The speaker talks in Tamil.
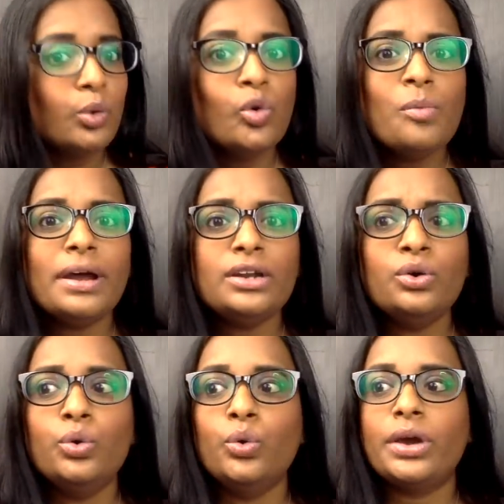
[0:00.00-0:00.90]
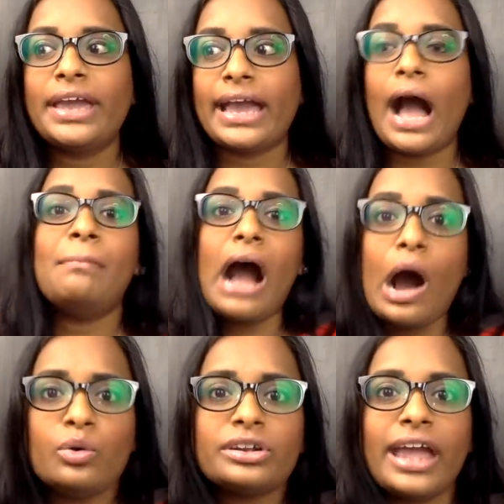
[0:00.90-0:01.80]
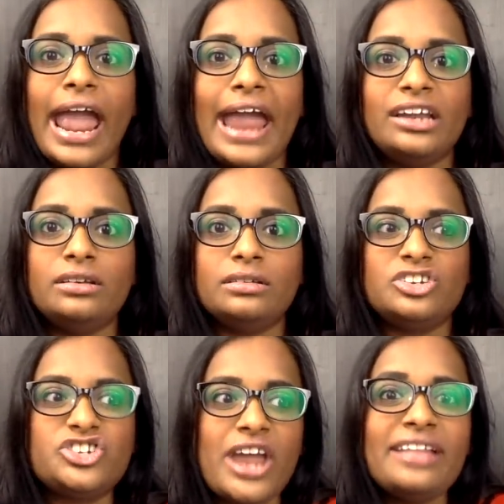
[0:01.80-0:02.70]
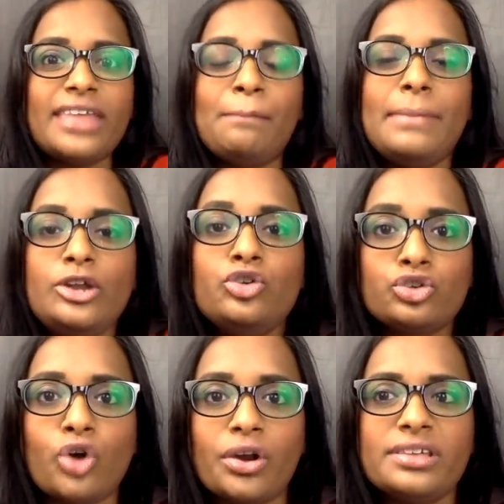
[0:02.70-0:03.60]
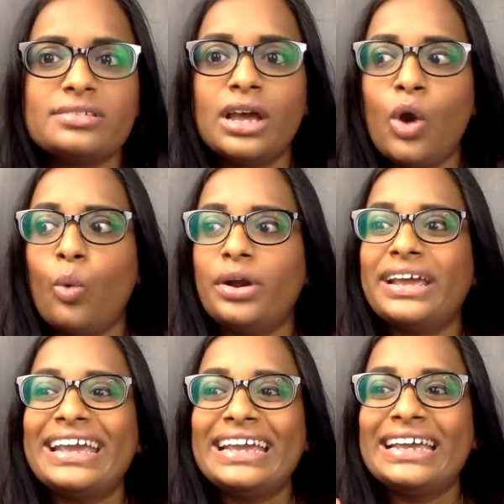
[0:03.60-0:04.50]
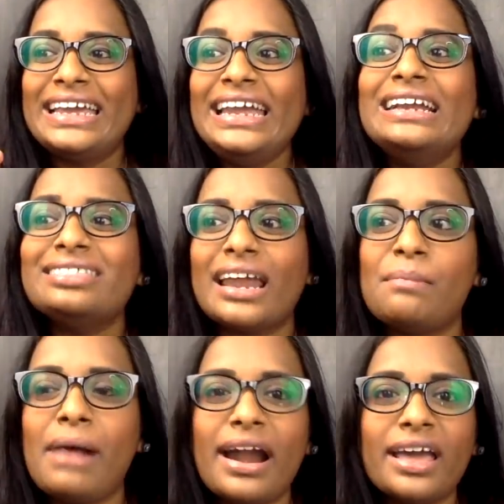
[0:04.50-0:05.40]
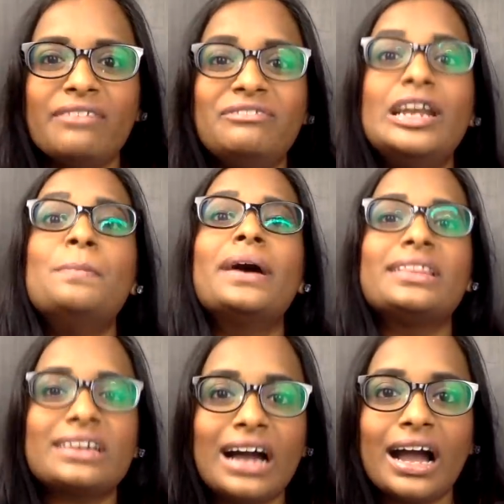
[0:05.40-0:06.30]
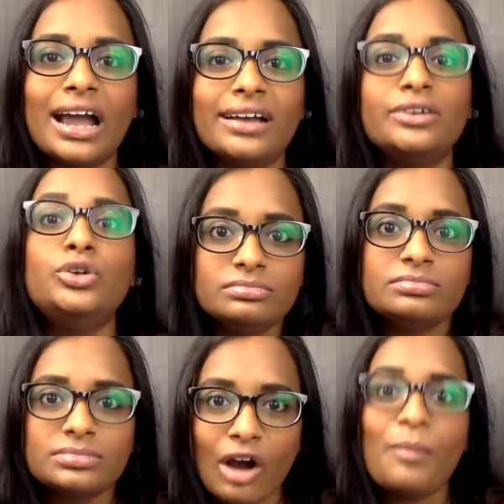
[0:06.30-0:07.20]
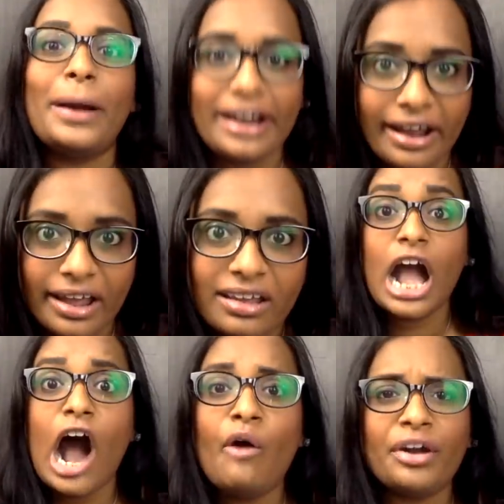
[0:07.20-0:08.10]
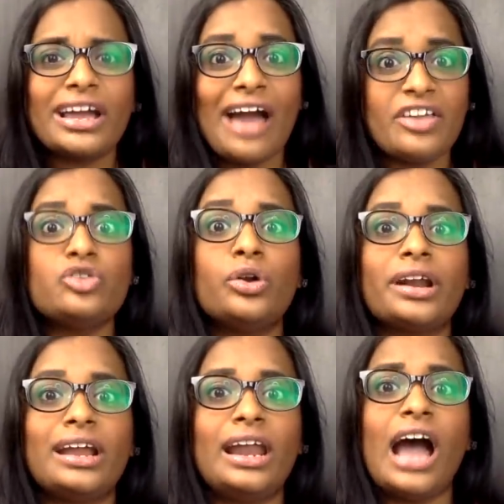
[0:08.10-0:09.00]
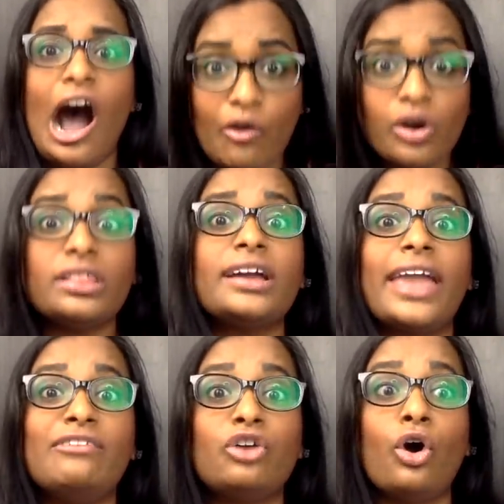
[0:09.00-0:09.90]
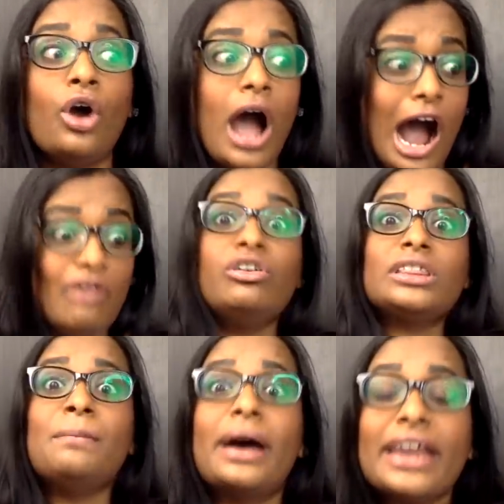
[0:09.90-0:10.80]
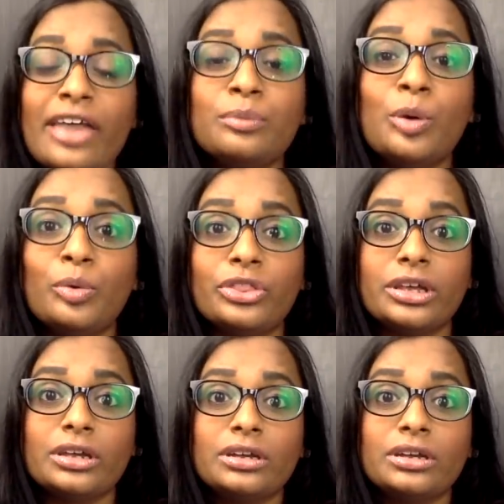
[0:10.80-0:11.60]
உமன் ஹூ கம் அவுட் அண்ட் ஷேர் தியர் மீ டூ ஸ்டோரிஸ் ஒரு கீழ்த்தனமான விளம்பரத்துக்காக அவங்க பண்ணுறாங்க அவங்கள கதையை சொல்றதுனால அவங்களுக்கு தான் கேவலம் அவங்களுக்கு தான் மரியாதை போகுது